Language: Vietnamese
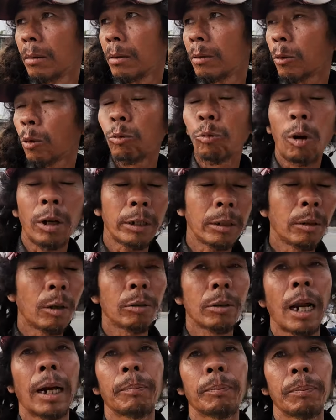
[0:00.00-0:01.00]
nó quánh nó
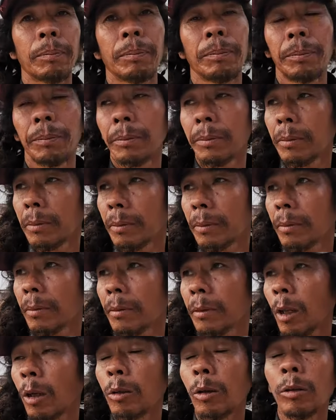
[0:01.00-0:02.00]
đập
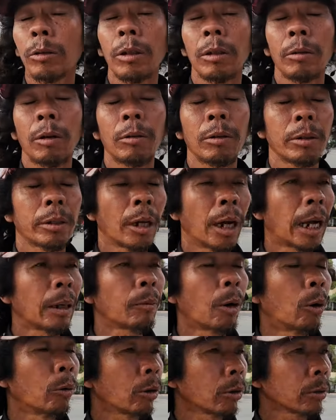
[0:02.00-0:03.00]
nó có nó cả
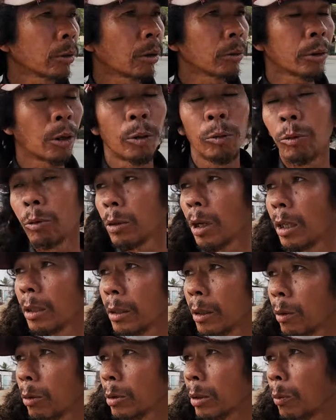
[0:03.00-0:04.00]
bọn nó nó cũng rơi
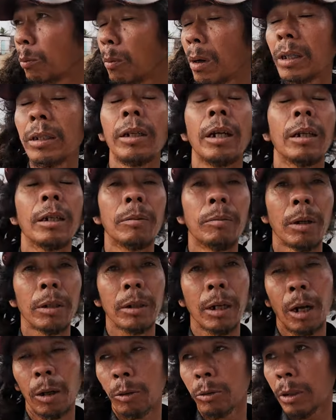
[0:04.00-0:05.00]
vô trong bệnh viện trong
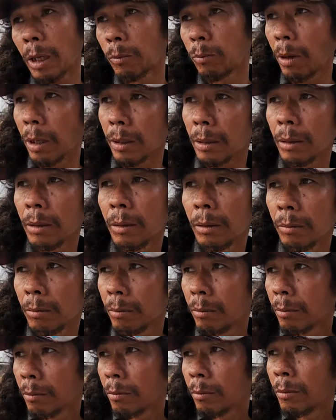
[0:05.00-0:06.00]
đồ trong đó
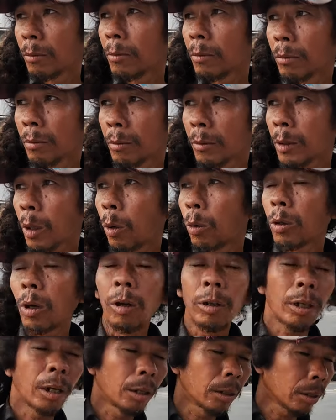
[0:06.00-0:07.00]
tôi có
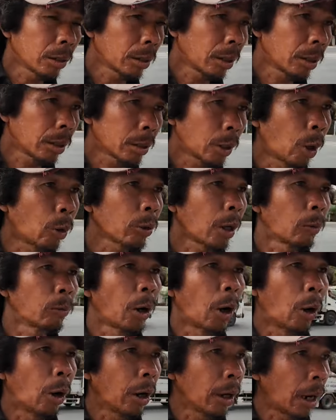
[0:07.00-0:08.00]
ờ, ờ, số dòng
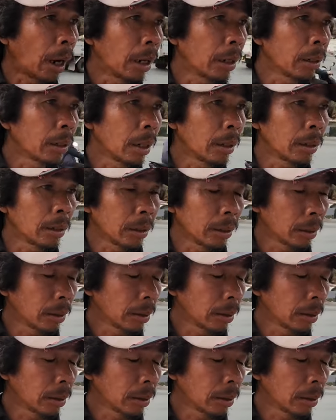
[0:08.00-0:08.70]
họ ở ờ,